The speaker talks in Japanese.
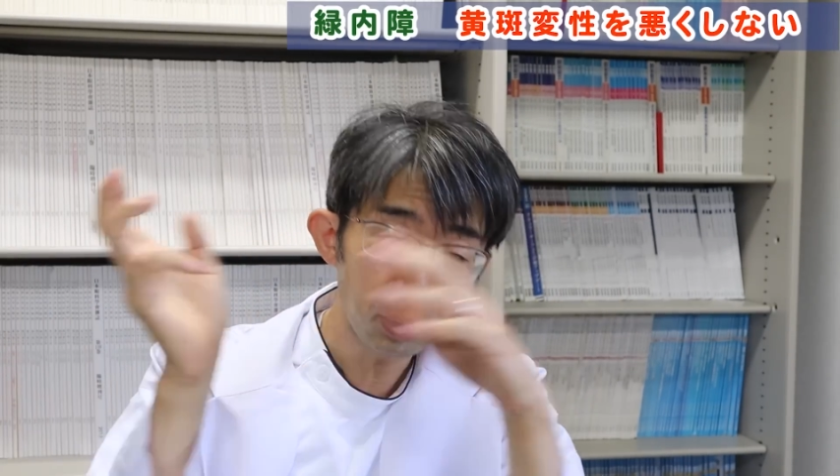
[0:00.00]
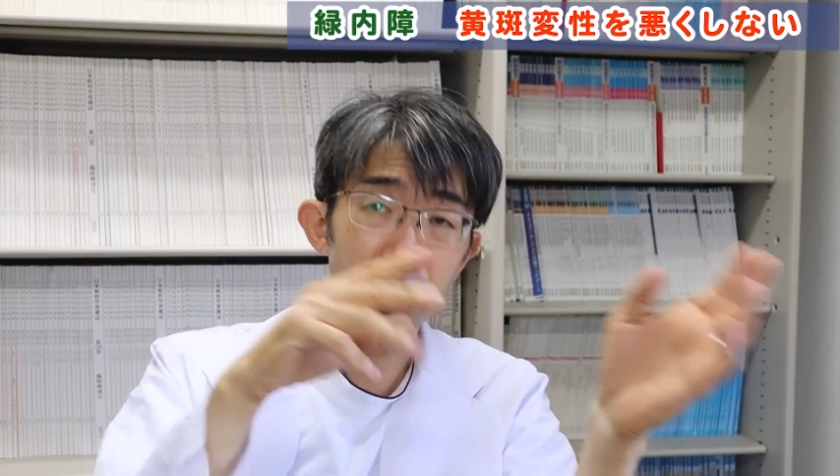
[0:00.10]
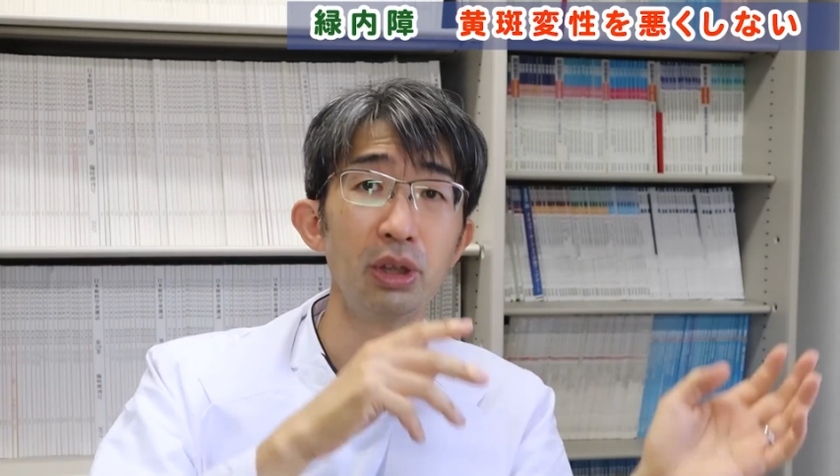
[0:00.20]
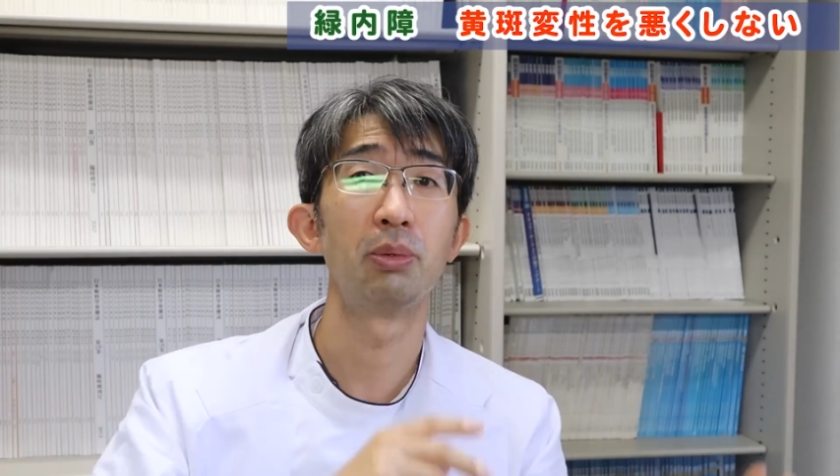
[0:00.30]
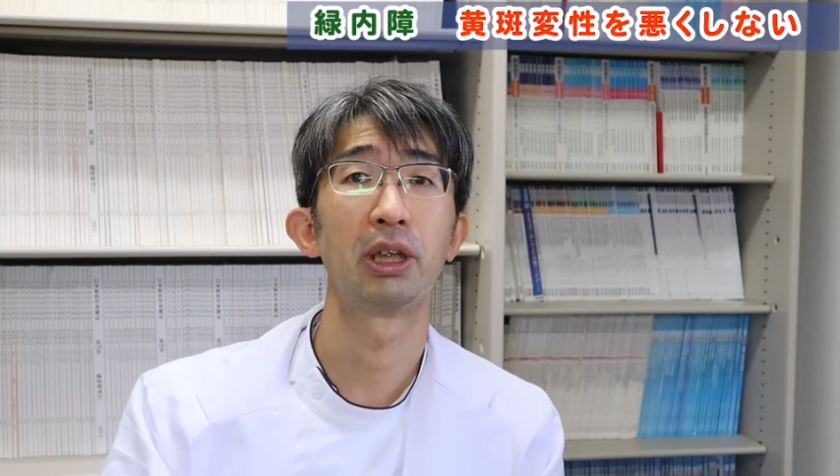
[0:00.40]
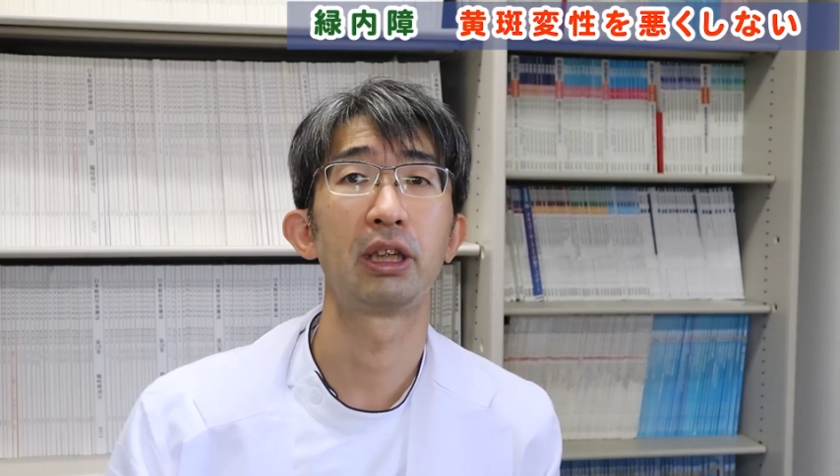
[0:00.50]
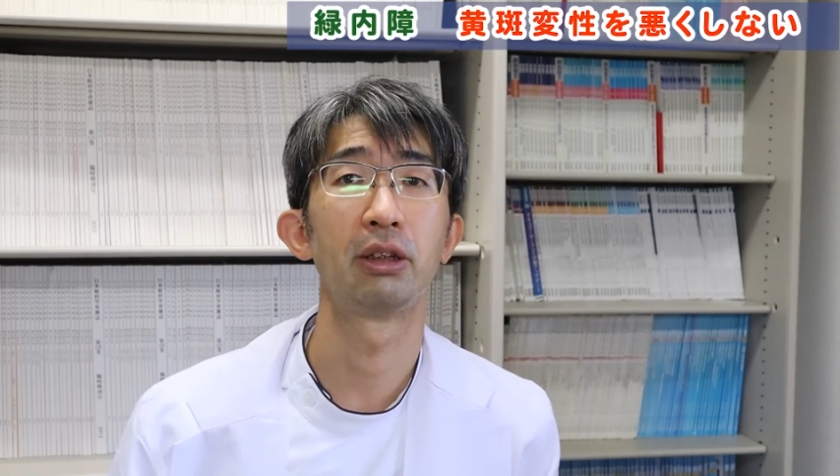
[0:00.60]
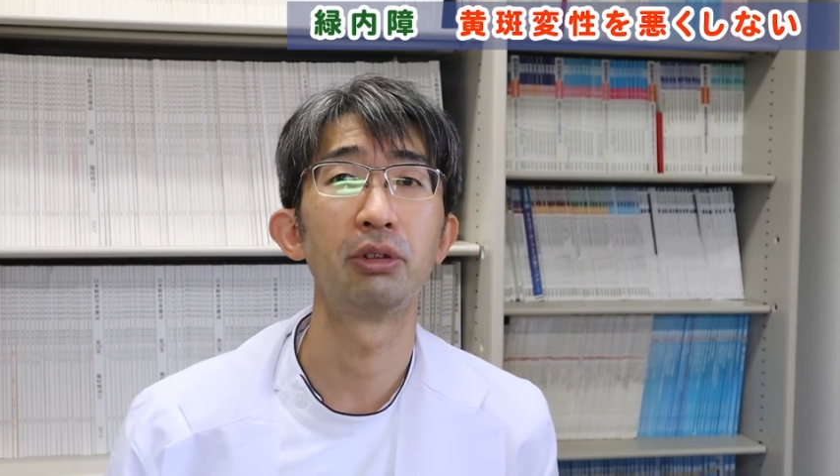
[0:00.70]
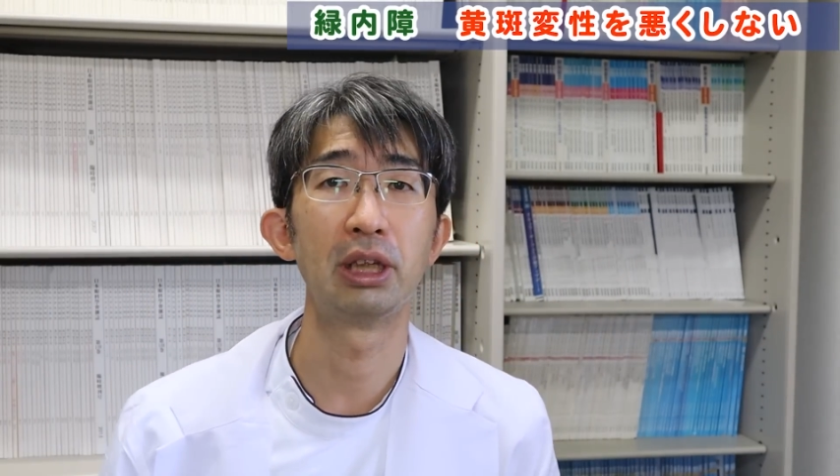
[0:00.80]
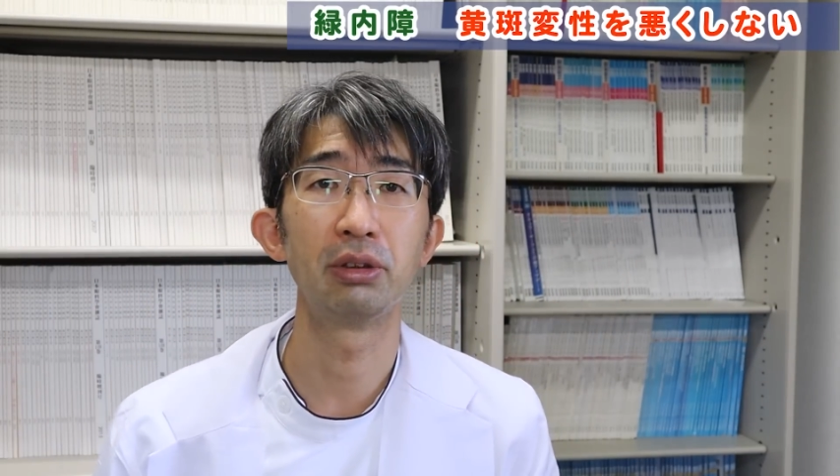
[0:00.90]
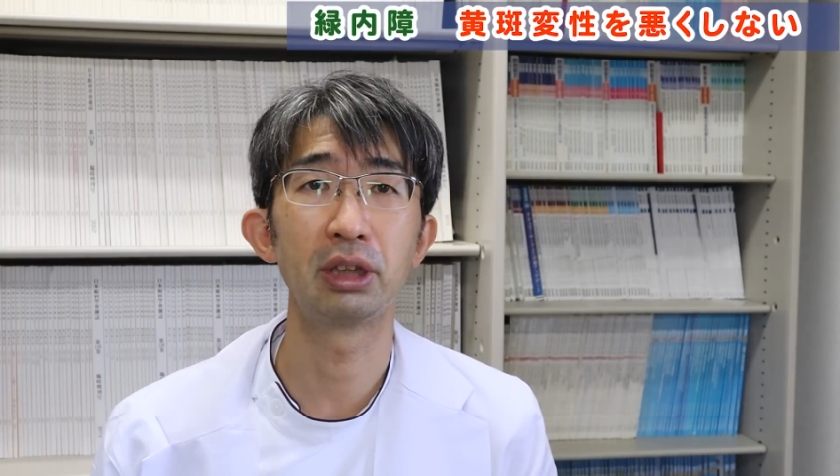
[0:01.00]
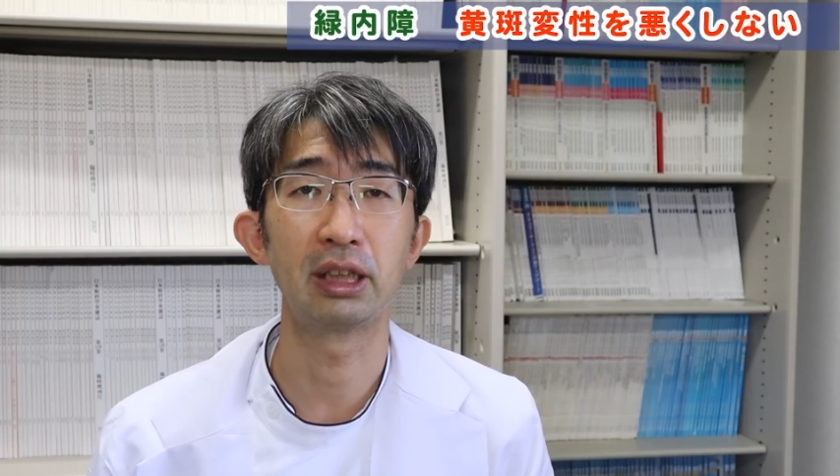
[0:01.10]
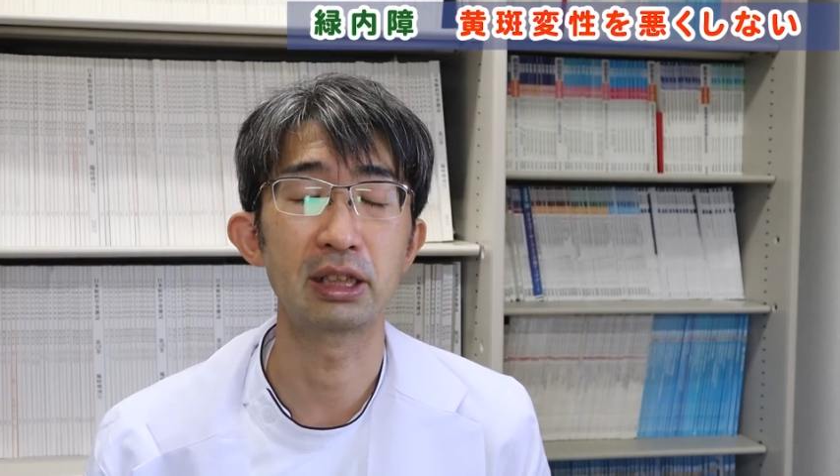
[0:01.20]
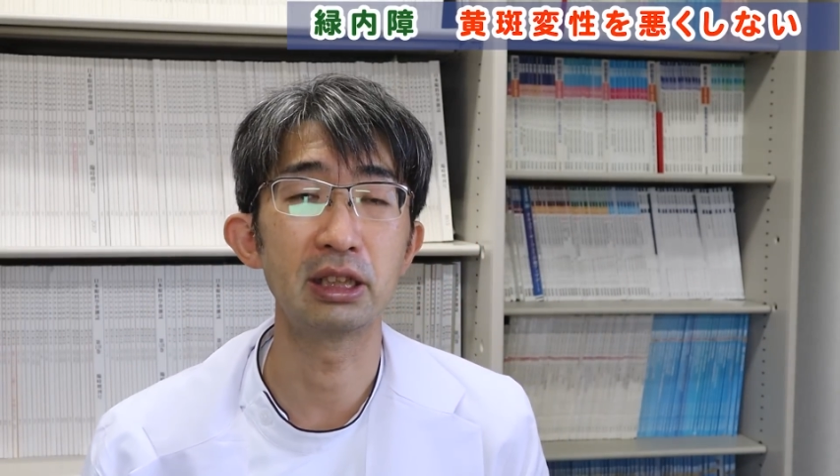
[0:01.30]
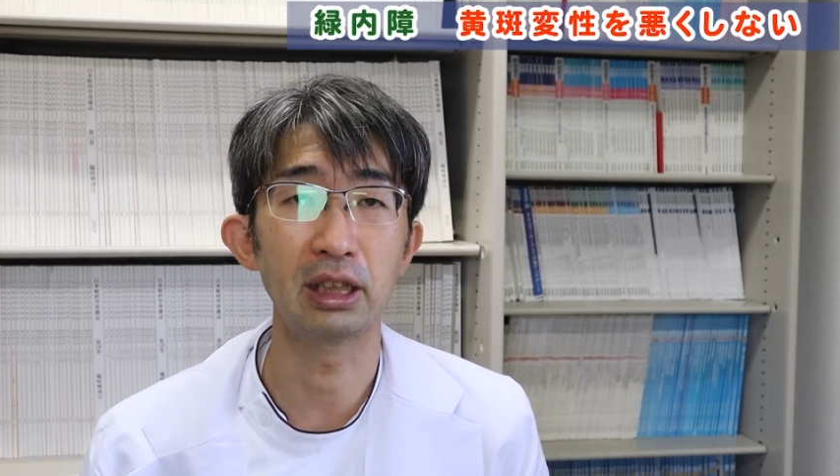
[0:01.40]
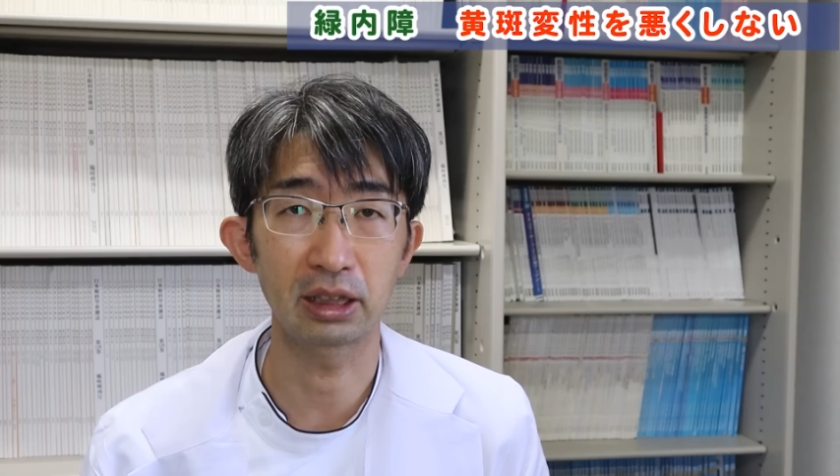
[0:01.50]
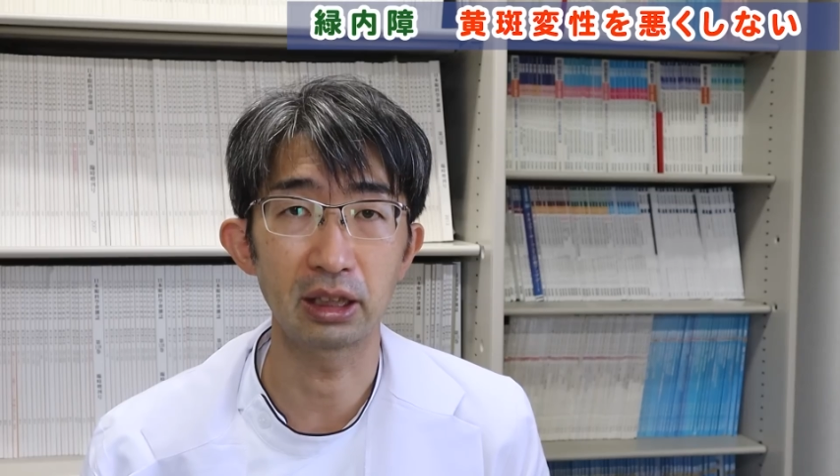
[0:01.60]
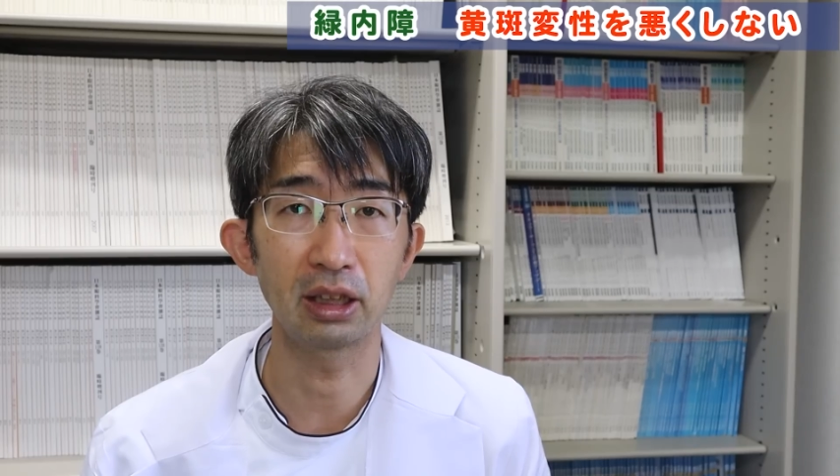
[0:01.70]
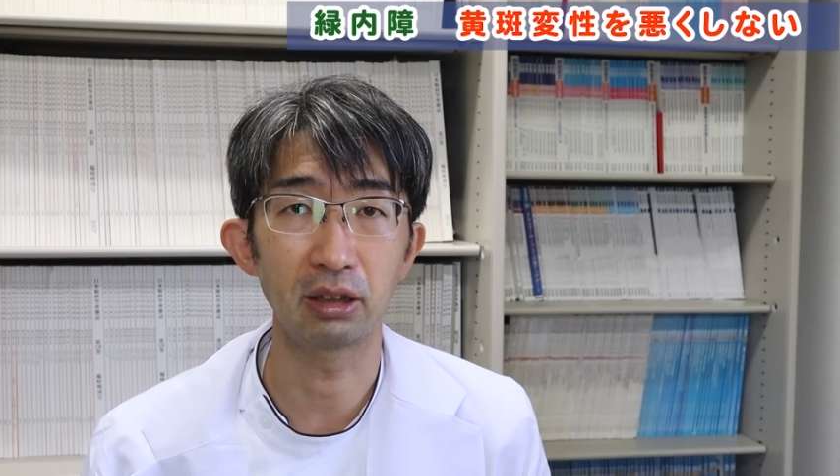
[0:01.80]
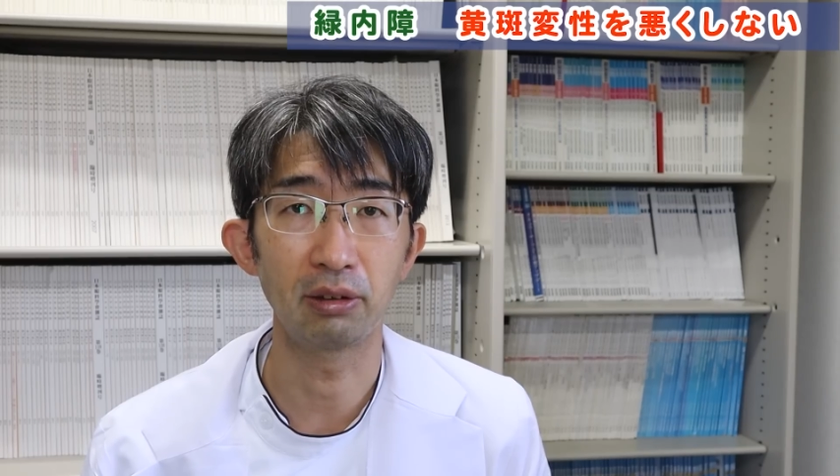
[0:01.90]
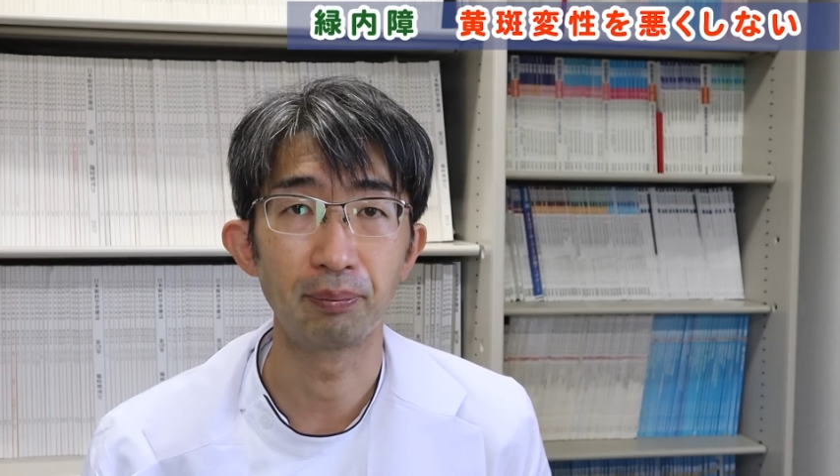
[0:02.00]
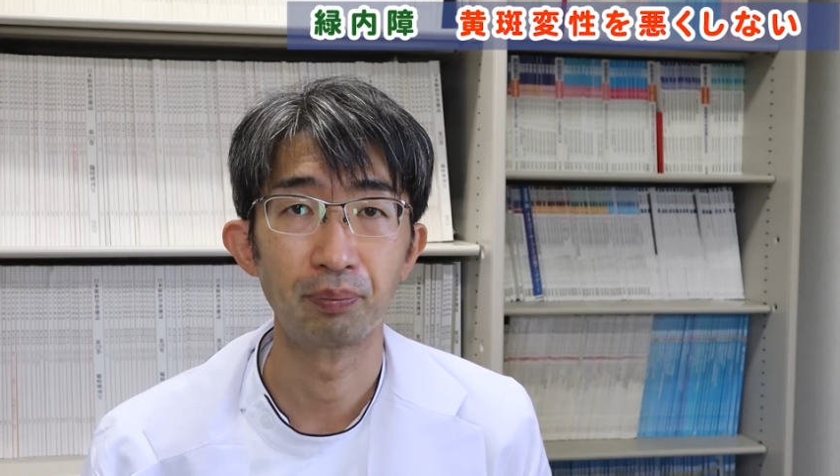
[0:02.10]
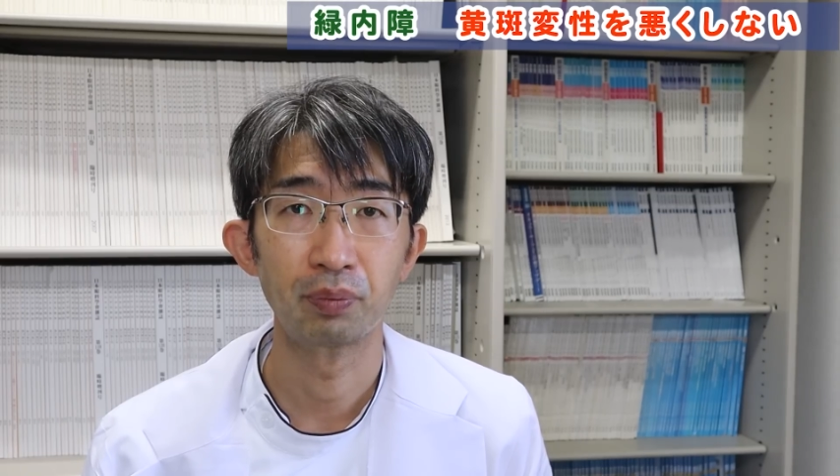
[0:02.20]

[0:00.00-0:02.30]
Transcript: 部飲んでもらったらどうなのって話になったんですよ。